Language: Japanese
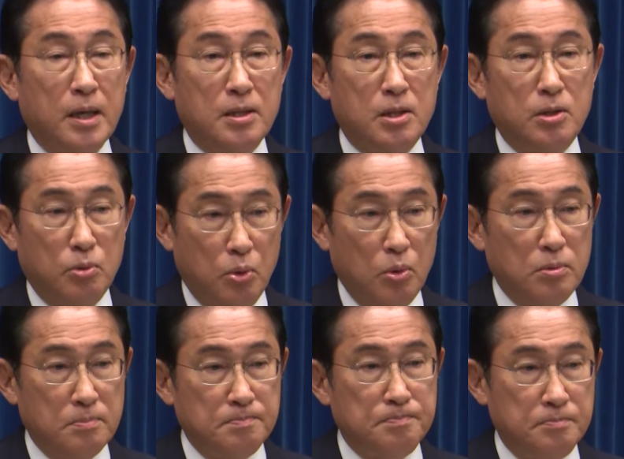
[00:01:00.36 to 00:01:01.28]
基
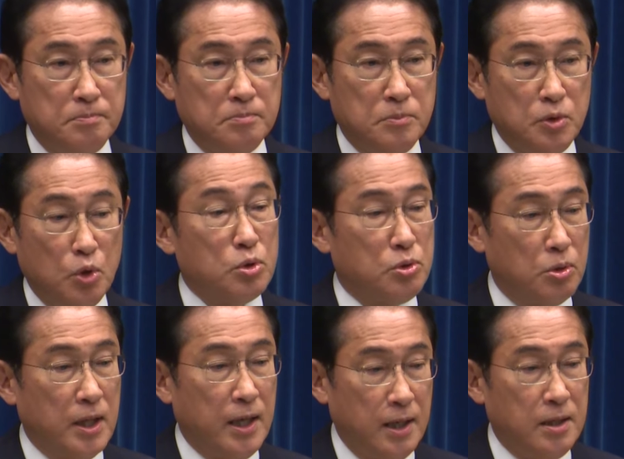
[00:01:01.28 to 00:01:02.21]
本要
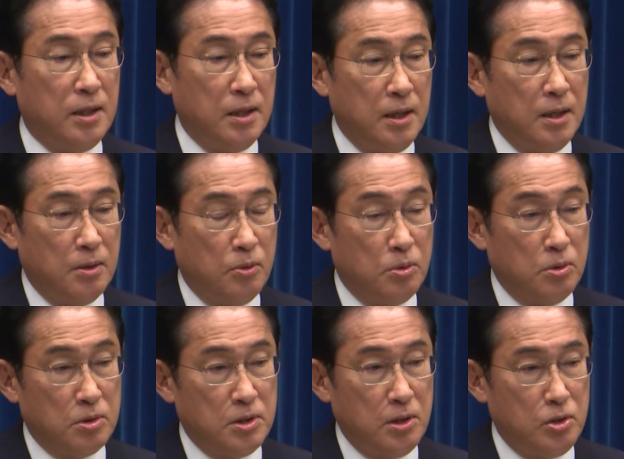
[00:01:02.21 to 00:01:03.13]
素であり、こ
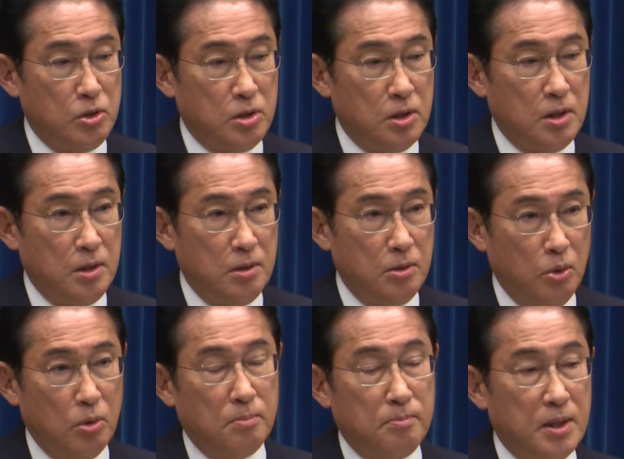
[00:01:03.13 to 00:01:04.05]
の政治資金
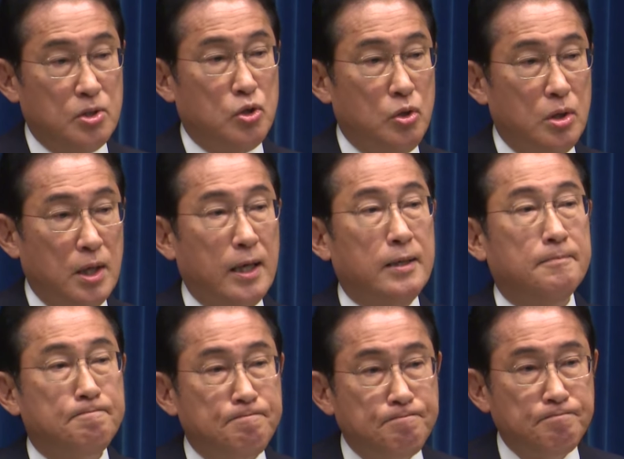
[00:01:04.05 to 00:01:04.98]
の信頼
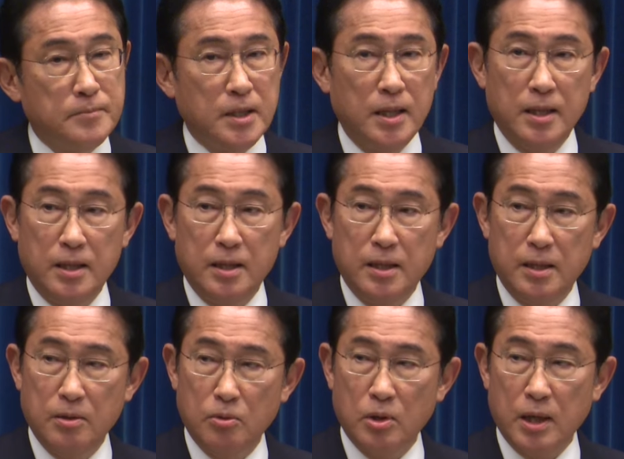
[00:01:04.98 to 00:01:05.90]

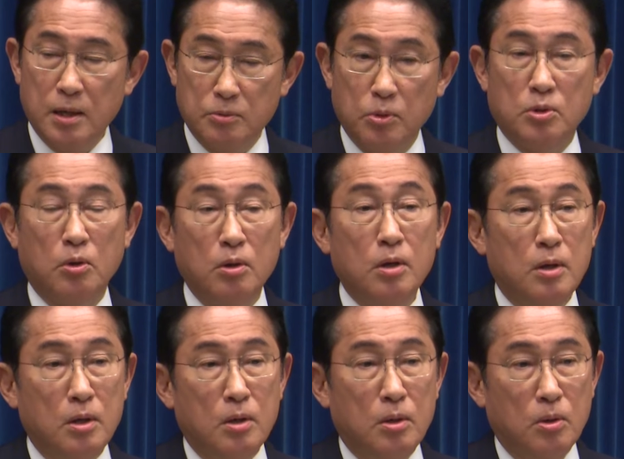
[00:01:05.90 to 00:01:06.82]
を確保
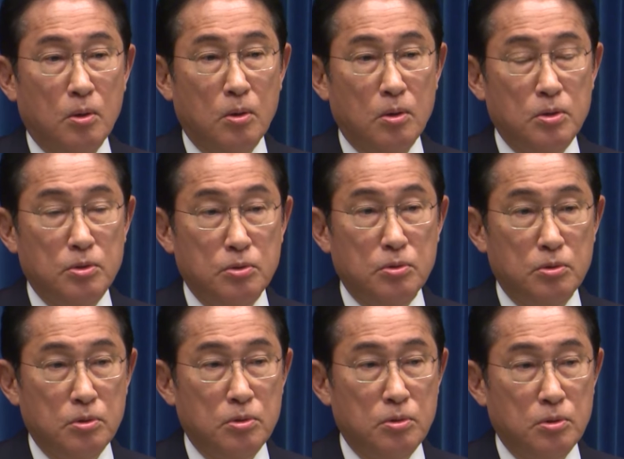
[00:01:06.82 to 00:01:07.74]
とい
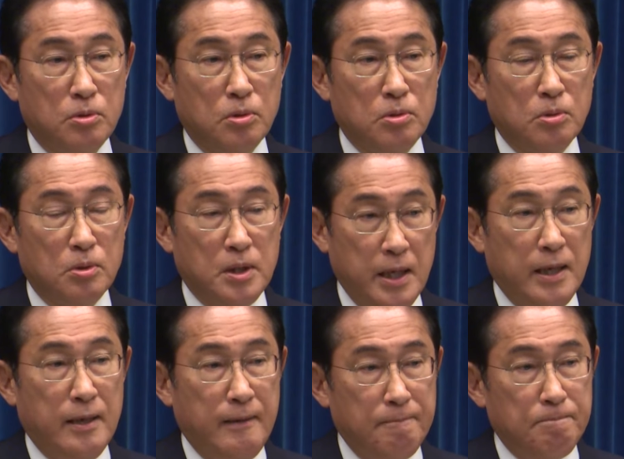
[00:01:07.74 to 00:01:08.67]
うこと
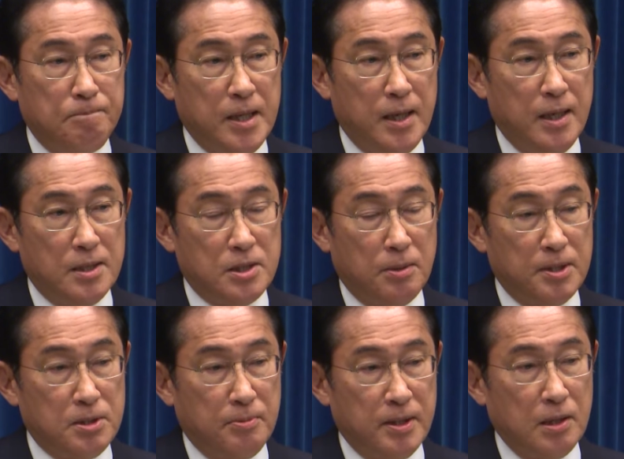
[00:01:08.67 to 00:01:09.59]
で、さ
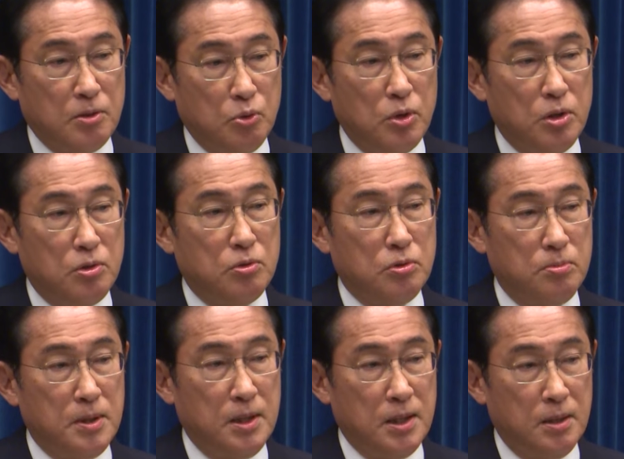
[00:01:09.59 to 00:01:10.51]
まざまな取り
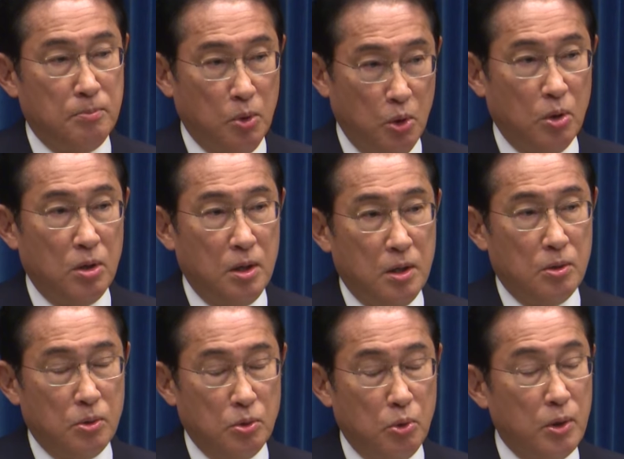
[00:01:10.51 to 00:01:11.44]
組みも
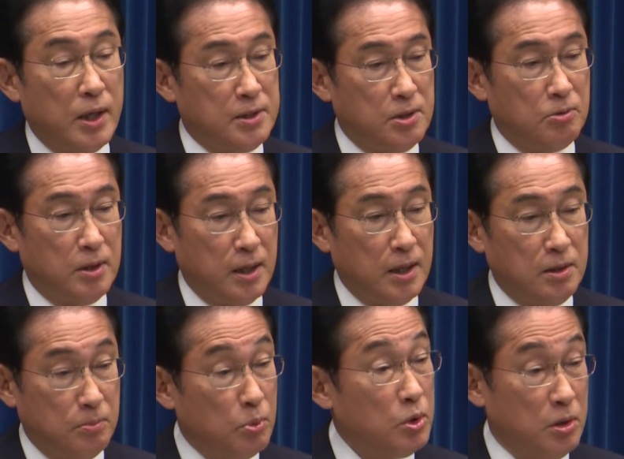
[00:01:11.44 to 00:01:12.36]
この法改正の中
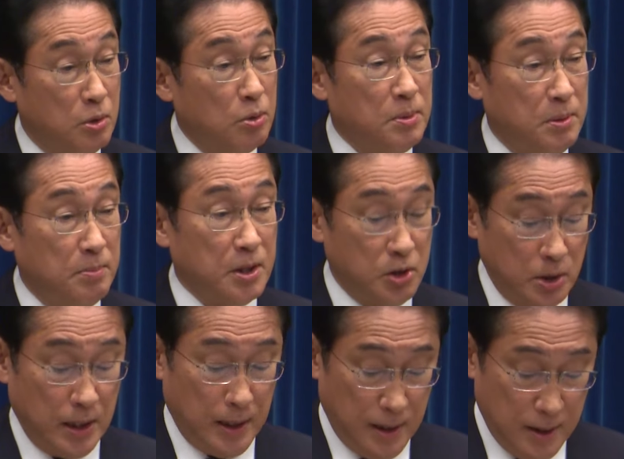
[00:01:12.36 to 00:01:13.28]
に盛り込みまし
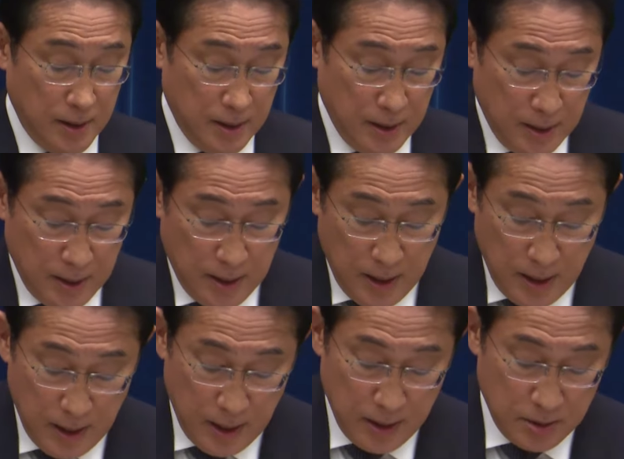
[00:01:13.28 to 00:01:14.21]

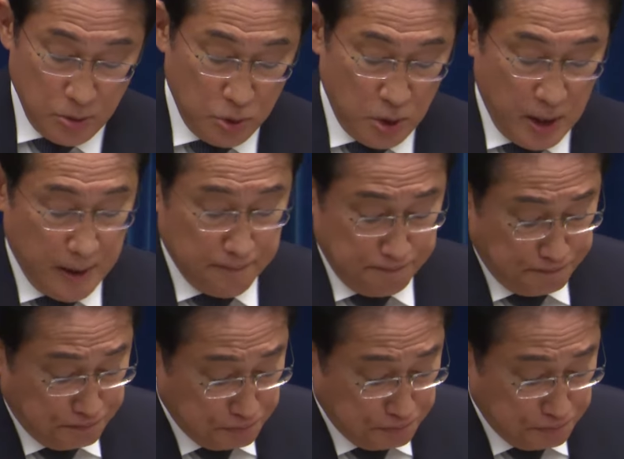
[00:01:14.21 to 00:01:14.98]
た。そして、